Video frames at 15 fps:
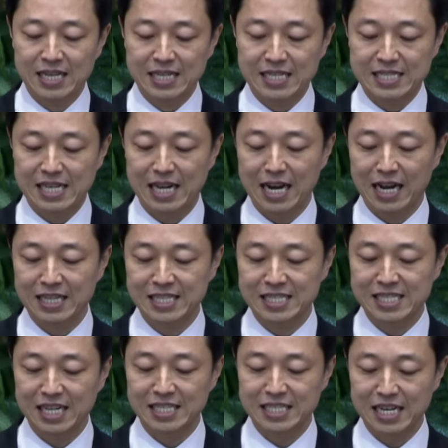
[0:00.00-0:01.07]
사랑하는
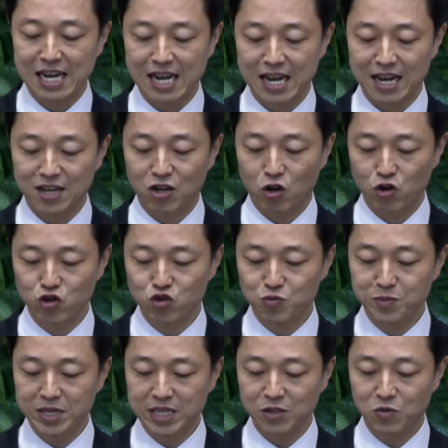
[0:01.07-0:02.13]
자들아
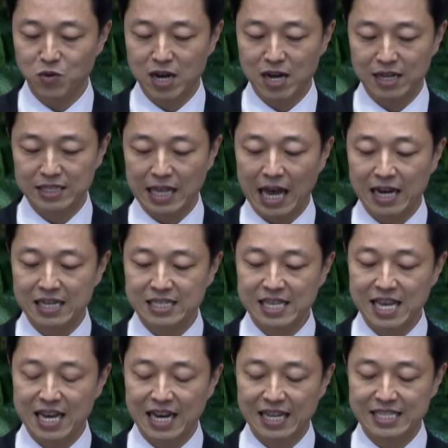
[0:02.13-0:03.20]
거류민과
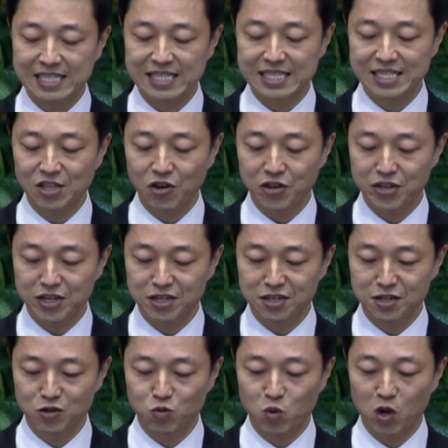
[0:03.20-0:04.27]
나그네 같은
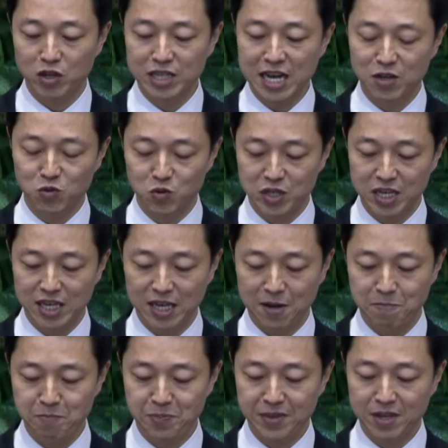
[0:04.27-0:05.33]
너희를 권하노니
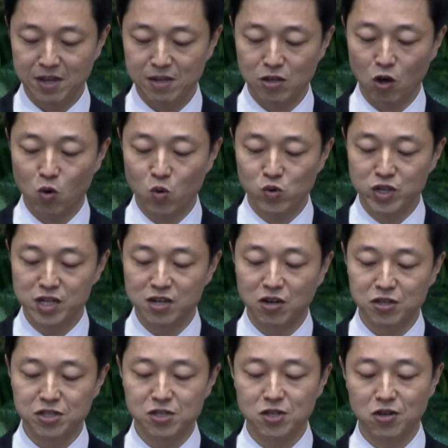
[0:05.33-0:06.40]
영혼을
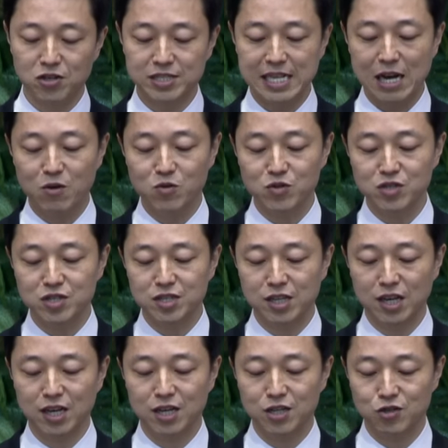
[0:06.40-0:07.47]
거슬러 싸우는
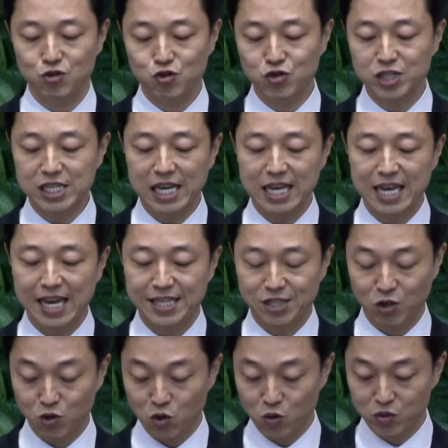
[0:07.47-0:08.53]
육체의
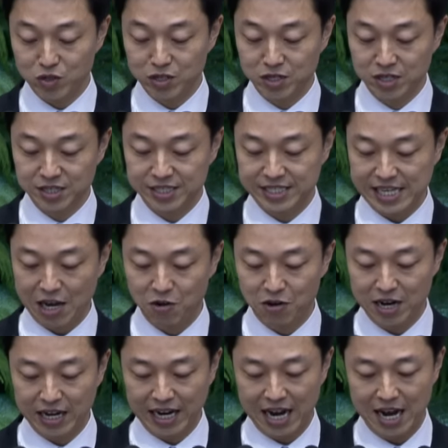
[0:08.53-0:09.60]
정욕을
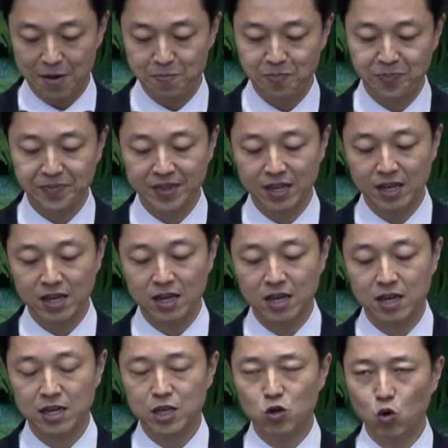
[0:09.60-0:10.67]
제어하라.
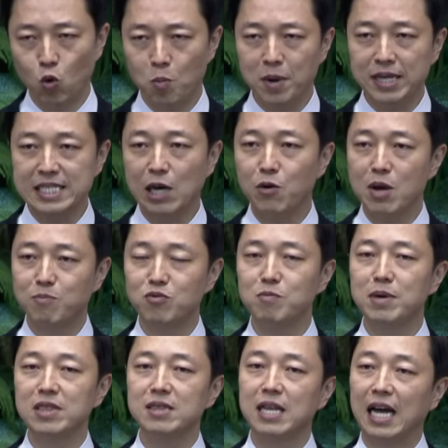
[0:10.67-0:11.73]
이 로마
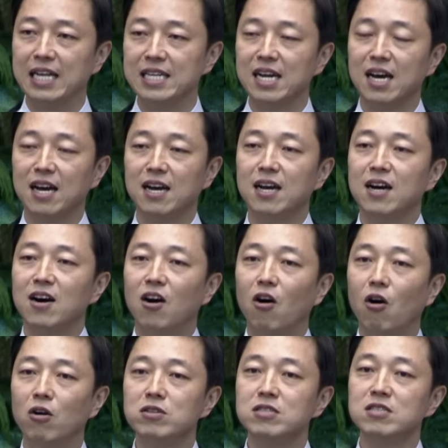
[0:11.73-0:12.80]
사회뿐만 아니라
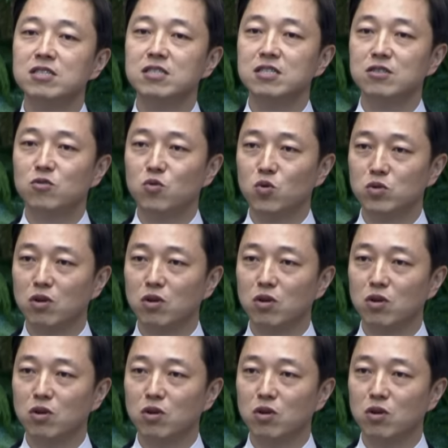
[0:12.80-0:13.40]
어느 곳